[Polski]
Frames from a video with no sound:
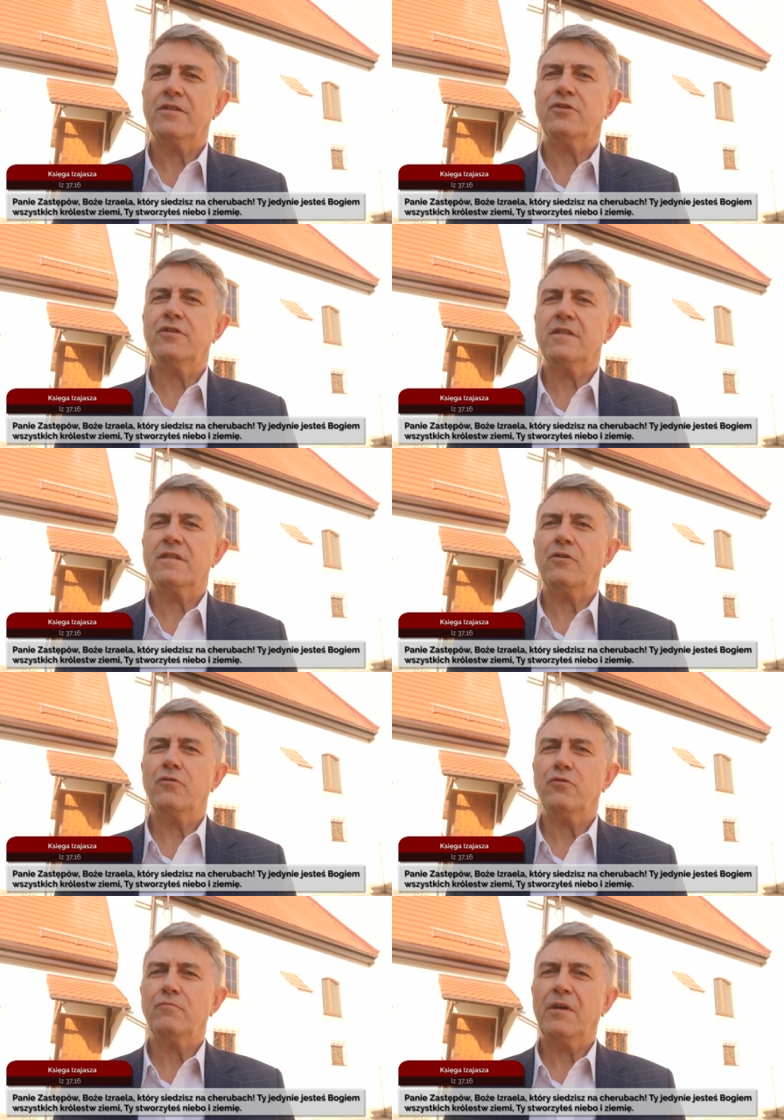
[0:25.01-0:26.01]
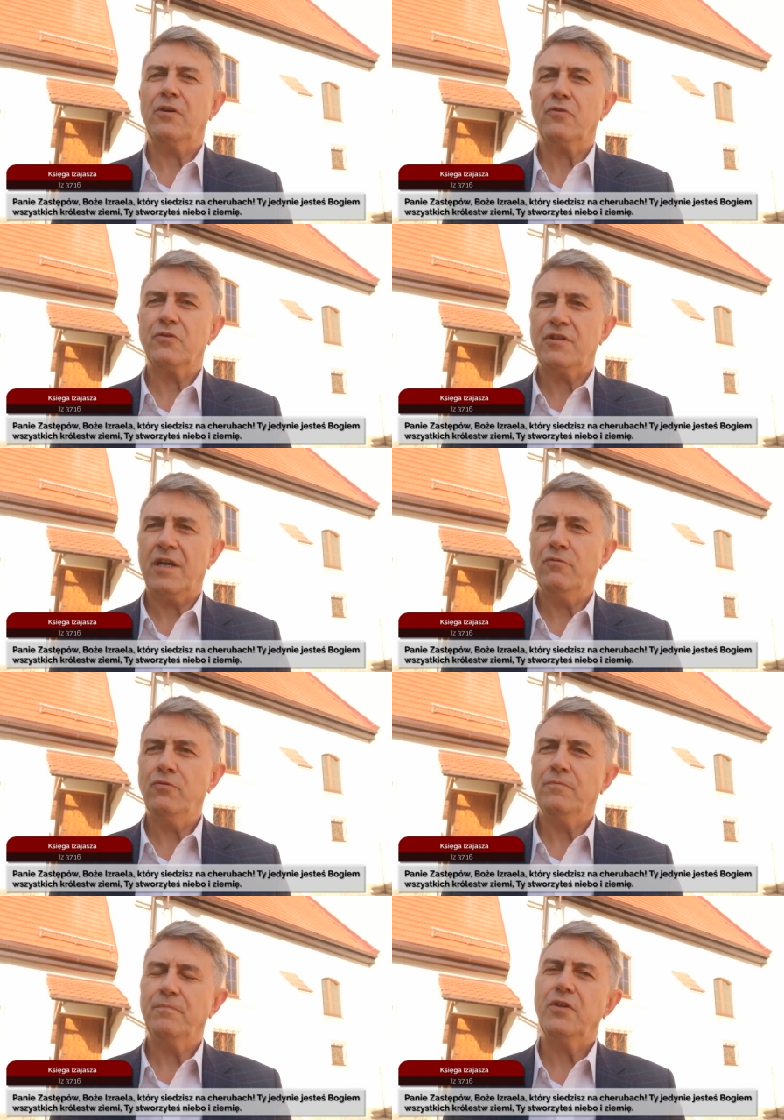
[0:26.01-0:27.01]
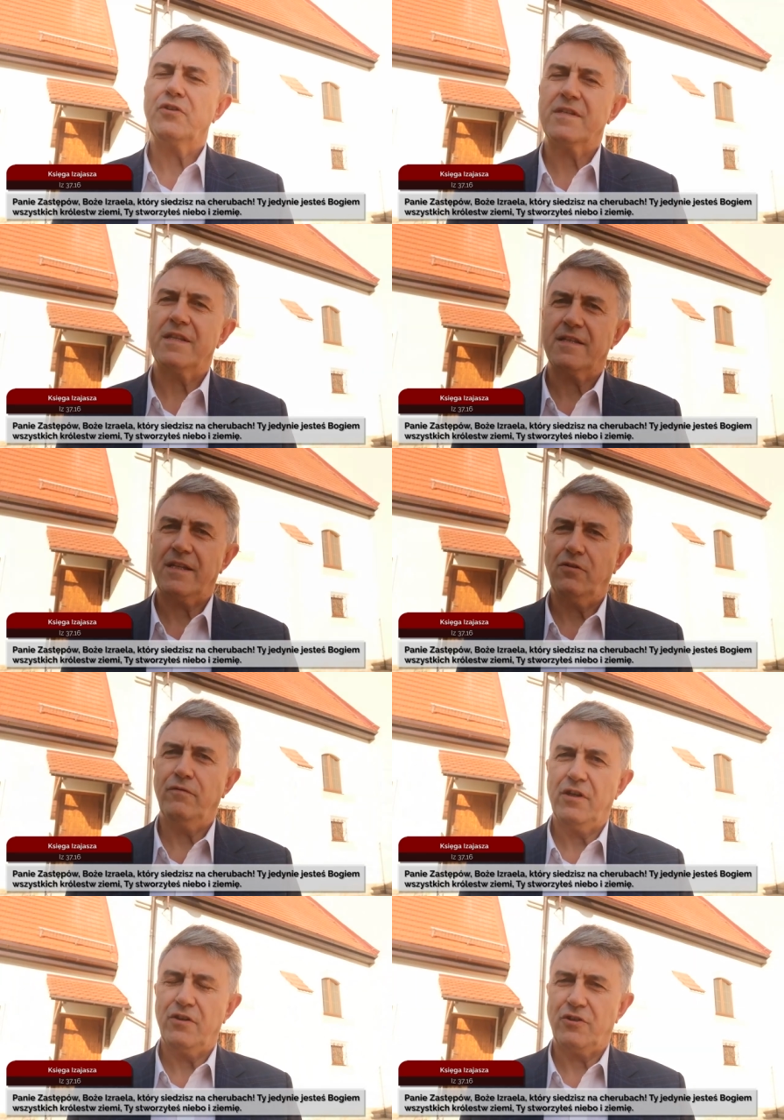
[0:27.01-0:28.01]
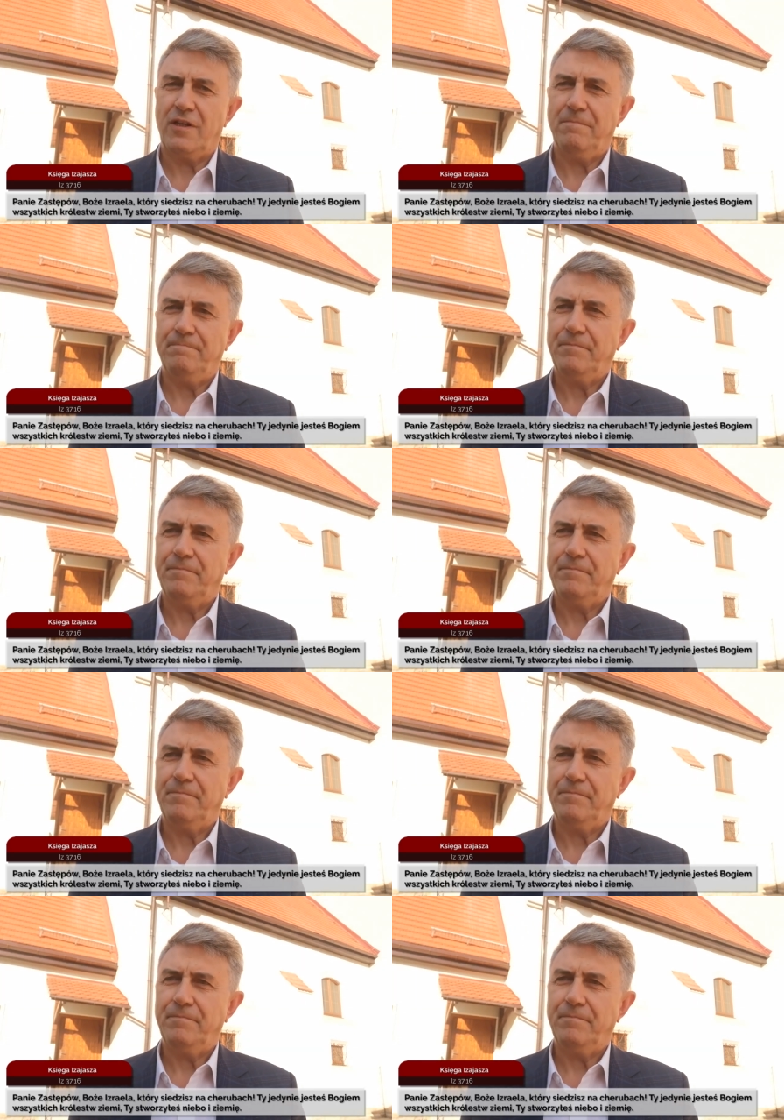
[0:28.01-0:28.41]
z 37 rozdziału i 16 wiersza.